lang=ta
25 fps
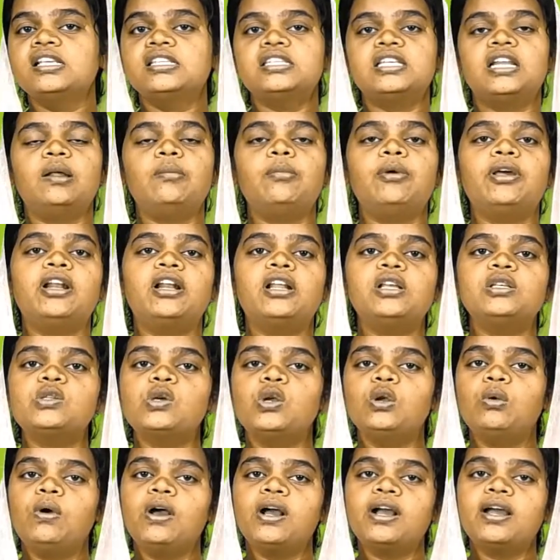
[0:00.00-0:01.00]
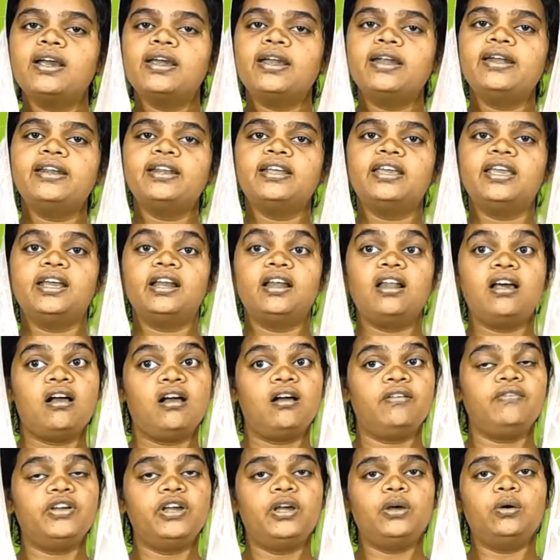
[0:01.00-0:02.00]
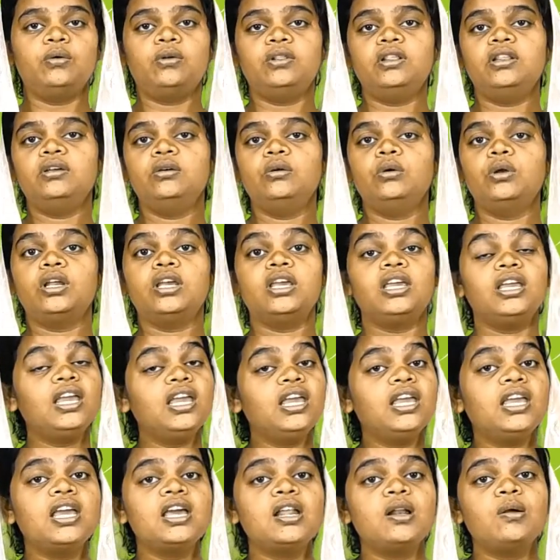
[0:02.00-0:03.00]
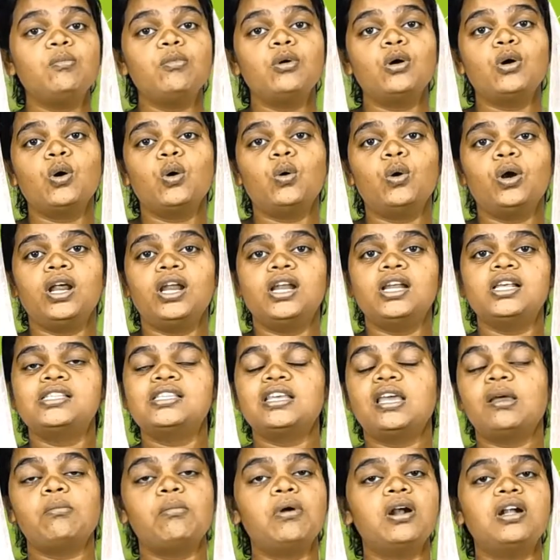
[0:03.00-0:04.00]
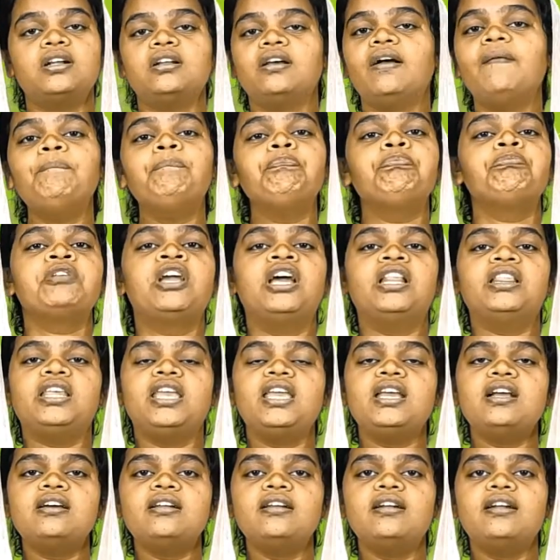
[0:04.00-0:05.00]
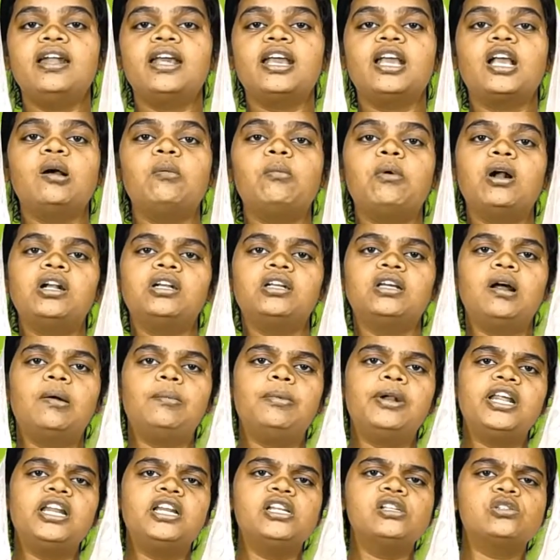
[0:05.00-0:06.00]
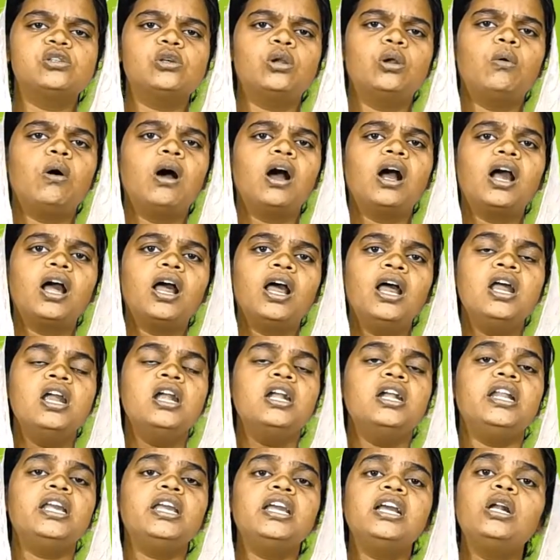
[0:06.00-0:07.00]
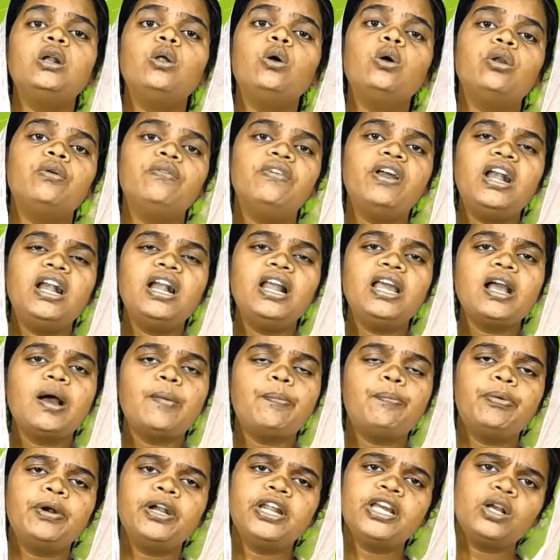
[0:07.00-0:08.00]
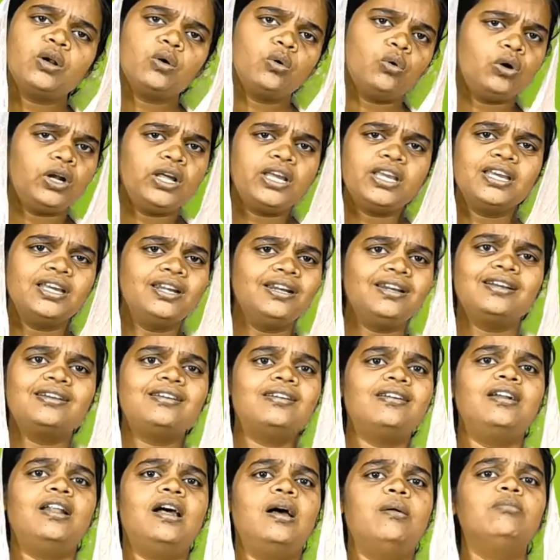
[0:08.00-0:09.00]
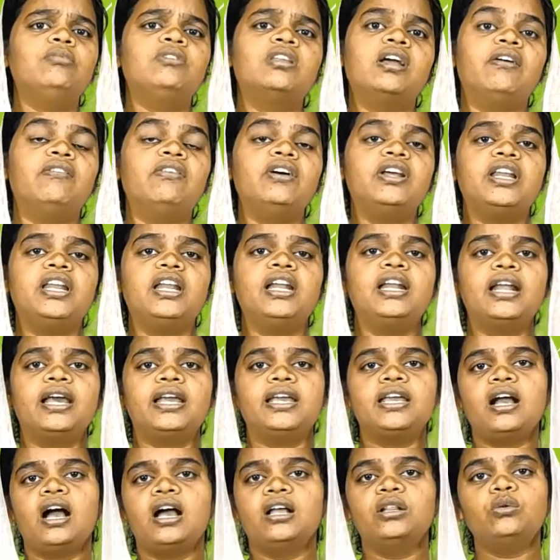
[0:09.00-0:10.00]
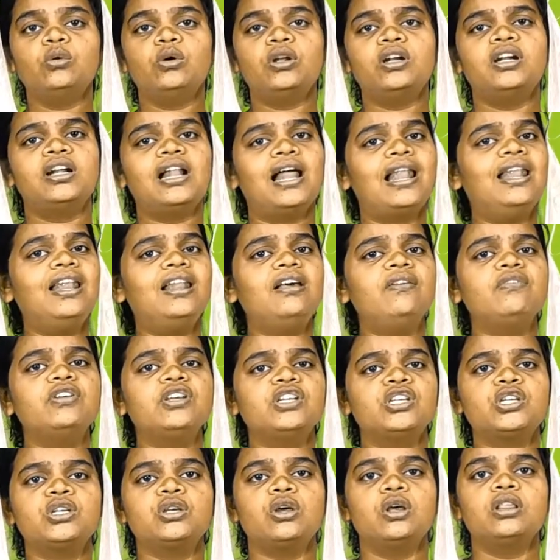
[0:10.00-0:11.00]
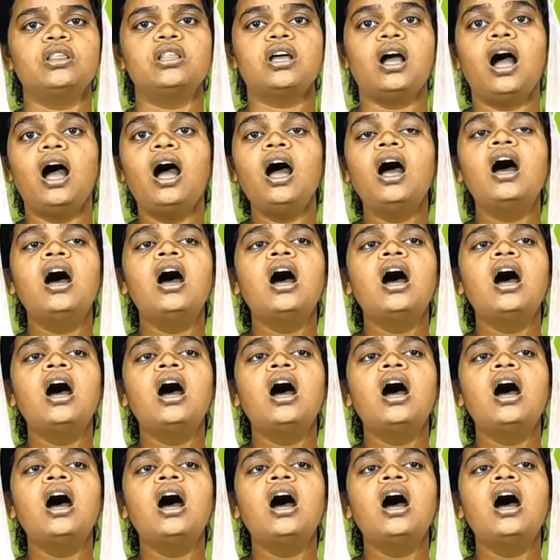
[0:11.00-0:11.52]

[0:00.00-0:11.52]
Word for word: சில பேர்லாம் சொல்லுவாங்க கேட்டிருக்கீங்களா அவன் வந்து ஒரு ஈ எறும்புக்கு கூட என்ன செய்ய மாட்டான் தீங்கு நினைக்க மாட்டான் அப்படின்னு சொல்லுவாங்க நீங்கள் ஒருவேளை அப்படி கூட இருக்கலாம் தவறில்லை அது ஒரு நல்ல விஷயம்தான்